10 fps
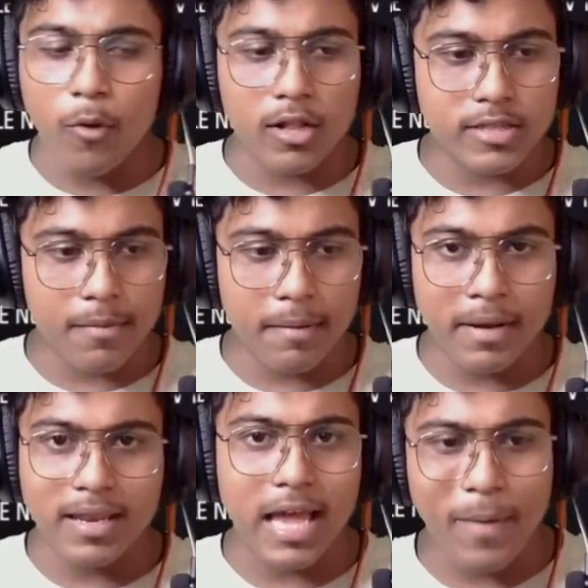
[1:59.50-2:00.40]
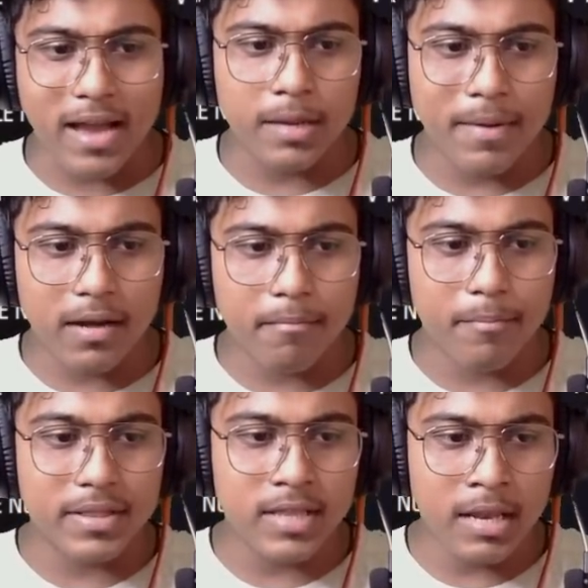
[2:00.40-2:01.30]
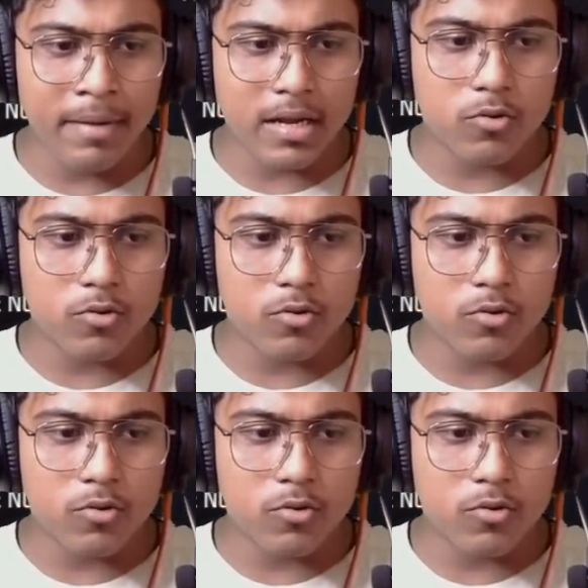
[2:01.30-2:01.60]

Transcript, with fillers: बोलते भाई मेरे लाइव आके बगर बंदा ने मेरे